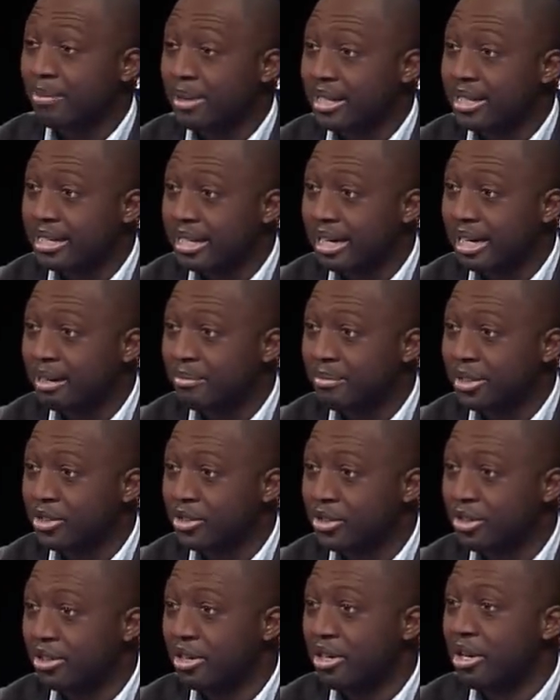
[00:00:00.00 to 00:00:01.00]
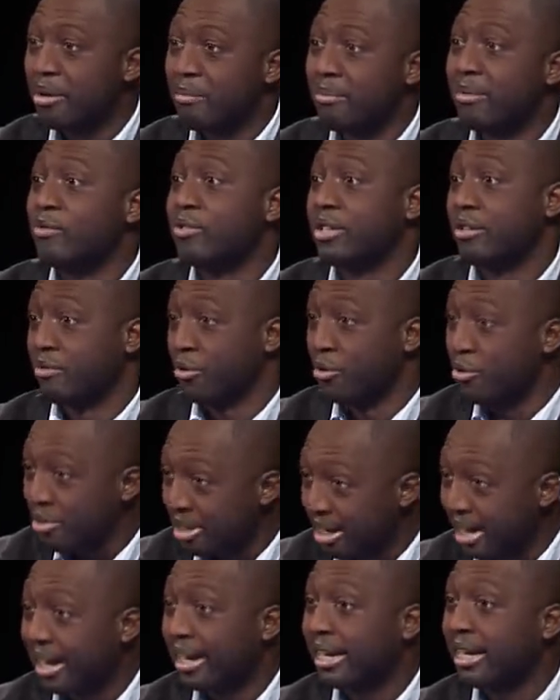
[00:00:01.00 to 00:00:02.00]
est basée à Abidjan, mais vous avez eu une
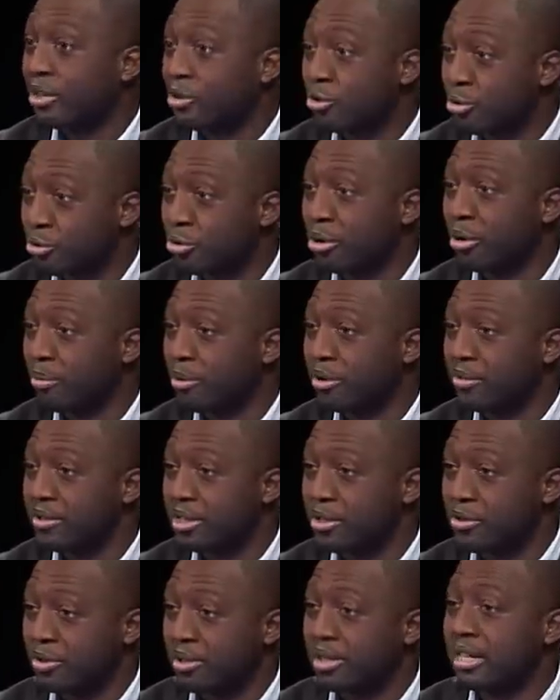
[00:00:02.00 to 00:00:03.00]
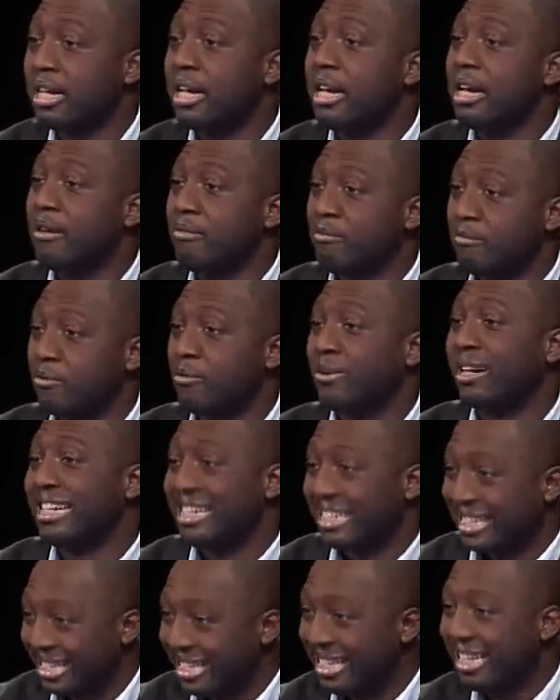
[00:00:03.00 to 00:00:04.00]
carrière de joueur professionnel, vous
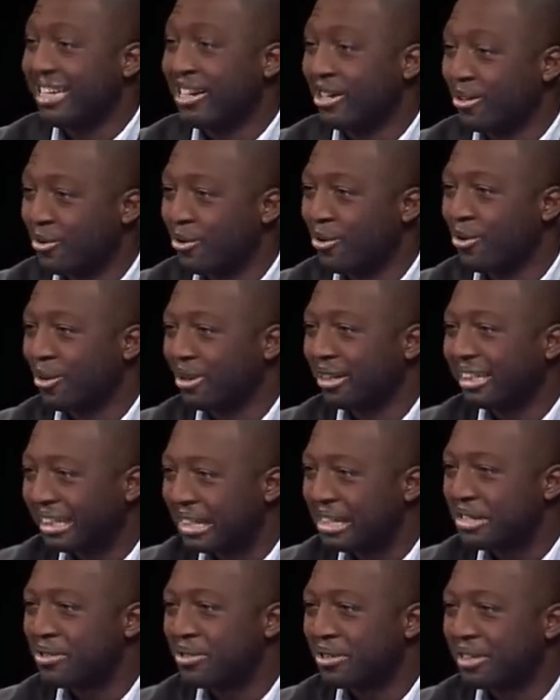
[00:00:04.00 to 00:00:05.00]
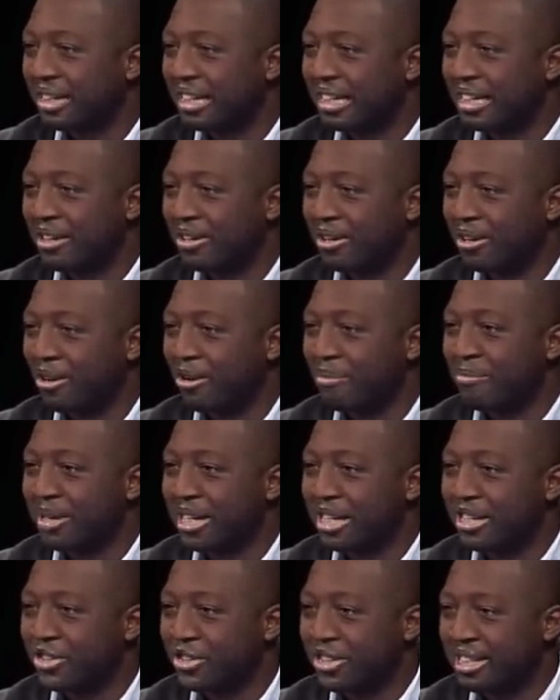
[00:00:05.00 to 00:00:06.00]
restez encore très ancré en,
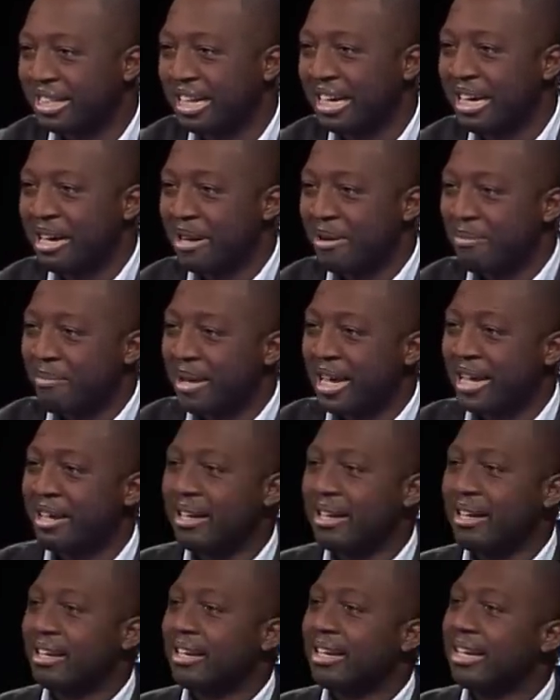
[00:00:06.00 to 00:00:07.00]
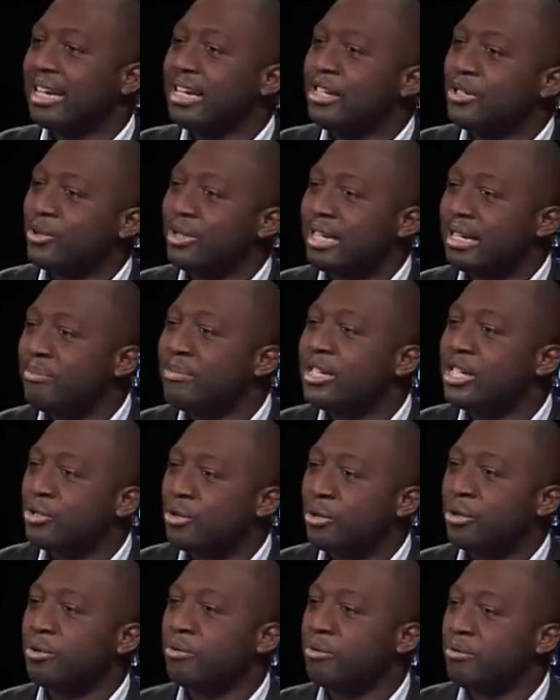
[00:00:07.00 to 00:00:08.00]
Belgique, mais quelles sont les
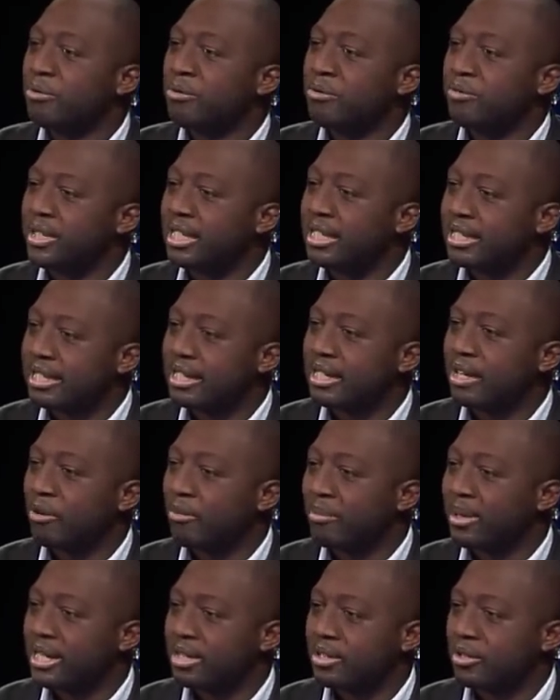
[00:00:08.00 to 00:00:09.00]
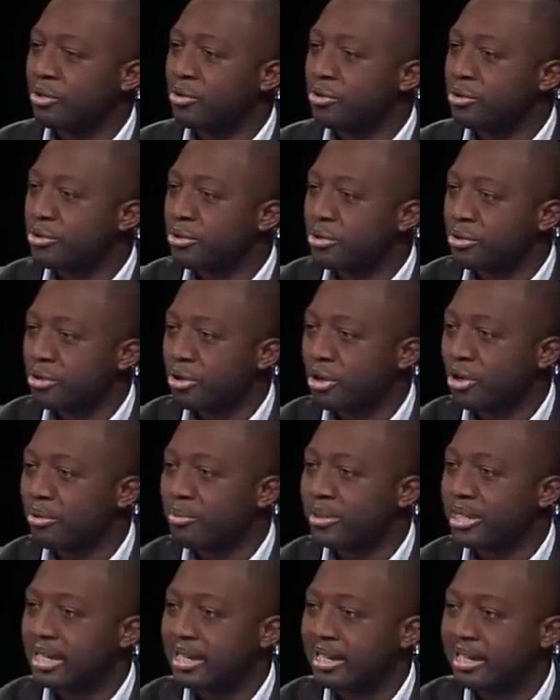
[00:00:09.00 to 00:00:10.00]
missions que vous fixez en basant une structure
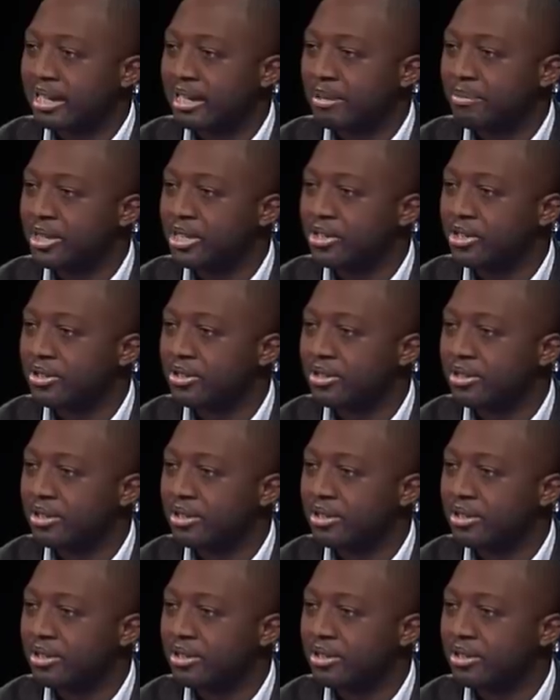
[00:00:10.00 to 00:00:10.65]
comme celle à Abidjan